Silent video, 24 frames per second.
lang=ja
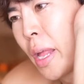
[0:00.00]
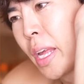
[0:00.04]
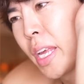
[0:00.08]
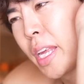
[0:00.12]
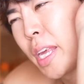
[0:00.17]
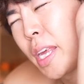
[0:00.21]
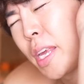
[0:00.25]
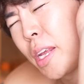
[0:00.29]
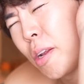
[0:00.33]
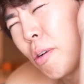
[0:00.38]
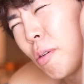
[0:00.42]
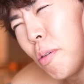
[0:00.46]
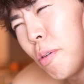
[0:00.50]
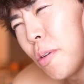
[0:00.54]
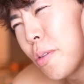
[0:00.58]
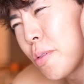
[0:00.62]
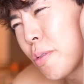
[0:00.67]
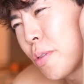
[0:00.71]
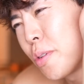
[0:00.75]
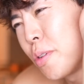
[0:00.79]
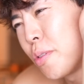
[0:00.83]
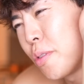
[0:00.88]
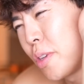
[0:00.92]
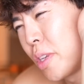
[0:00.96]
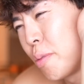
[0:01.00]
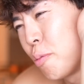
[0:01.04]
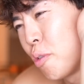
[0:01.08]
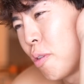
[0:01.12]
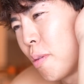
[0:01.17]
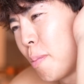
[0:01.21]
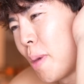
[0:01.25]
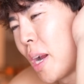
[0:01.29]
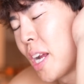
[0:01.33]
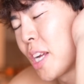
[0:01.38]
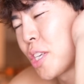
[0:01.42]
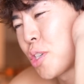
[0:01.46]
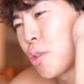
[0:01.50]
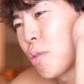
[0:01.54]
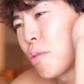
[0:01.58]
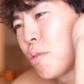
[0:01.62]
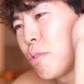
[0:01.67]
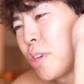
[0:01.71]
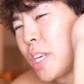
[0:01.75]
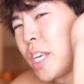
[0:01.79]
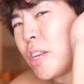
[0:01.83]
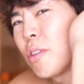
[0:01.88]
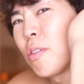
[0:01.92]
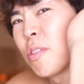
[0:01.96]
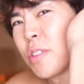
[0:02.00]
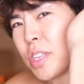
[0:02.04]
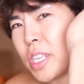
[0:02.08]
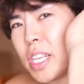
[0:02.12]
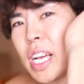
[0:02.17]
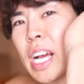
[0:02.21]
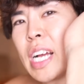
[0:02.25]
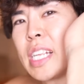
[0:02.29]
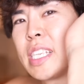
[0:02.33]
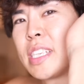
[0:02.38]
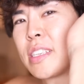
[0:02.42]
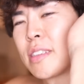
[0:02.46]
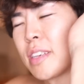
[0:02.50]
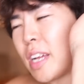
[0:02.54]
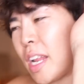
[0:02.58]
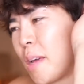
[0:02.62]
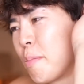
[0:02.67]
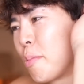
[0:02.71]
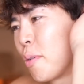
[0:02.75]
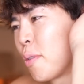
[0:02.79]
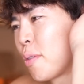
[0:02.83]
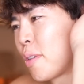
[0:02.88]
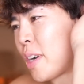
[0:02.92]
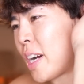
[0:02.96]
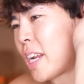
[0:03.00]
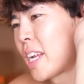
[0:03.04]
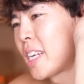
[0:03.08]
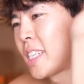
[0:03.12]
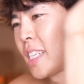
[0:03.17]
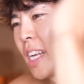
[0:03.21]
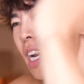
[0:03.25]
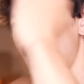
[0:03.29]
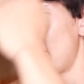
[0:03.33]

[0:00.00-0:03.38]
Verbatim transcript: 疲労というよりもまあ食疲労っていう感じですかね僕からした